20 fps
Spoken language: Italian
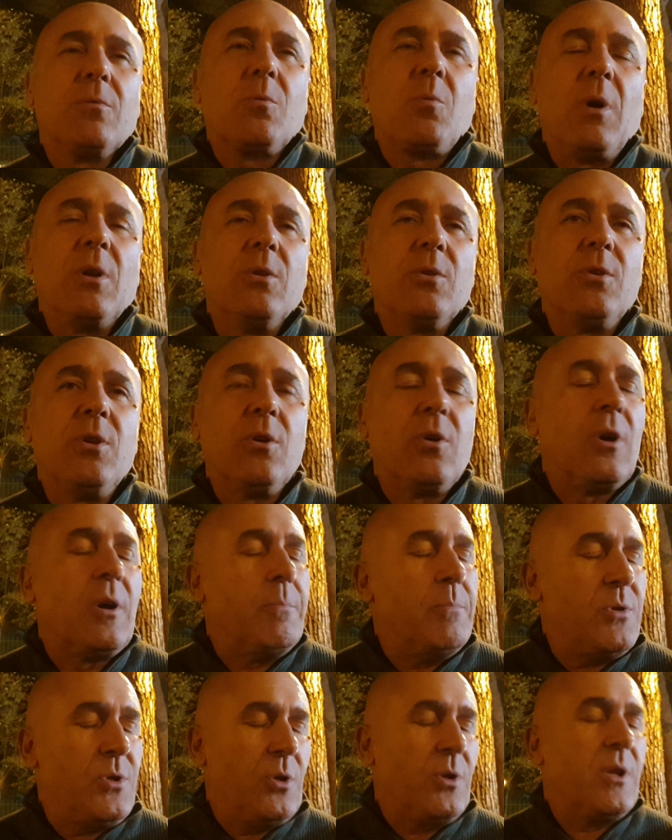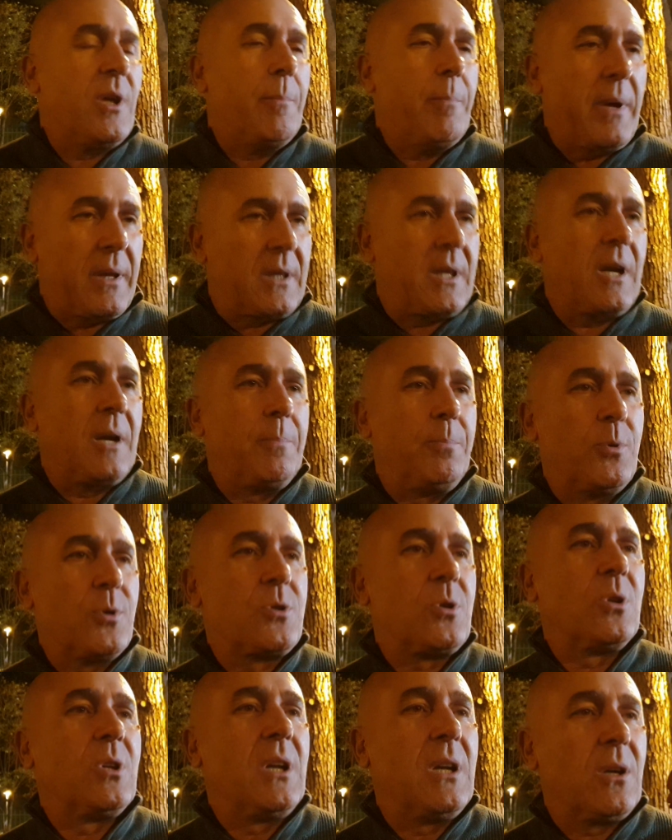quando dico che bisogna mettere a
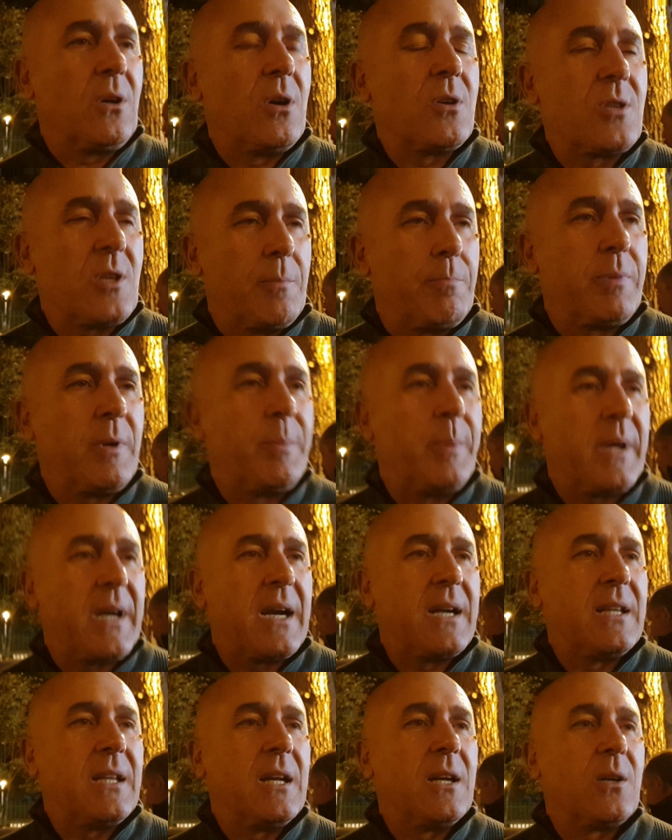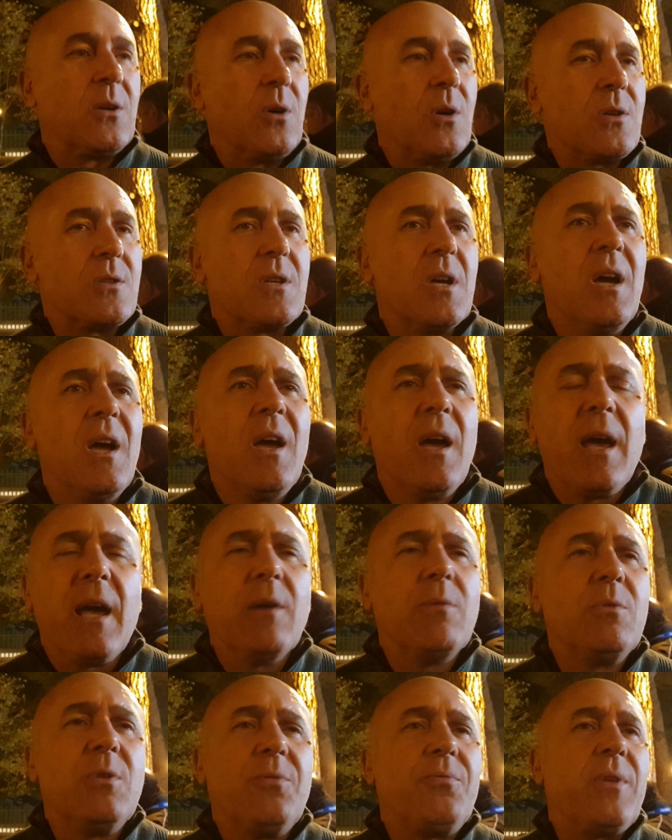posto delle cose e preparare delle cose. È
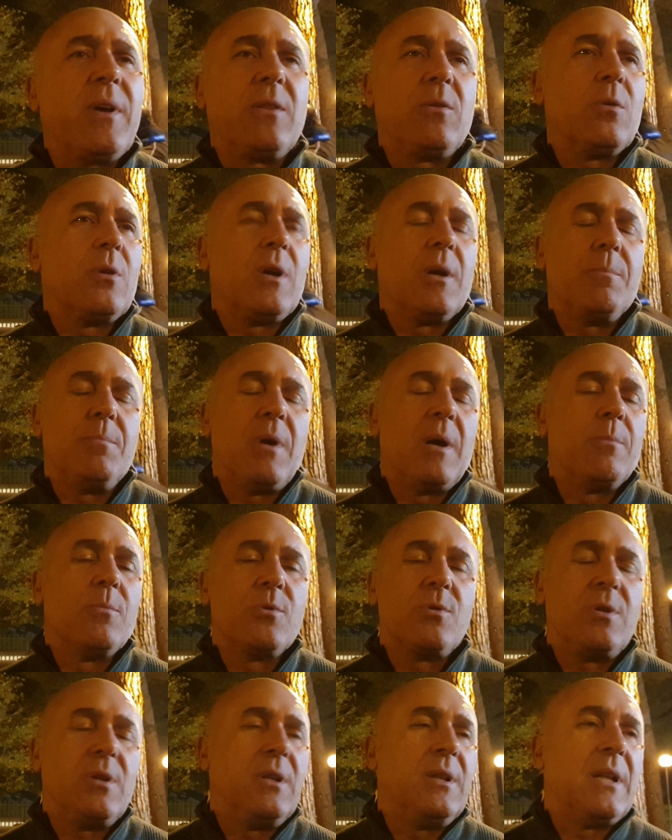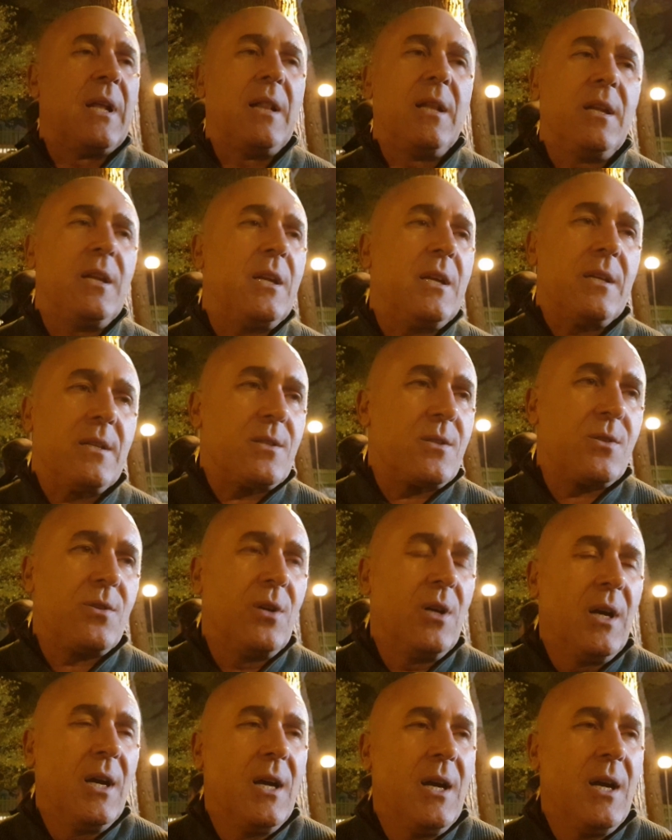un difetto che abbiamo sin dall'inizio.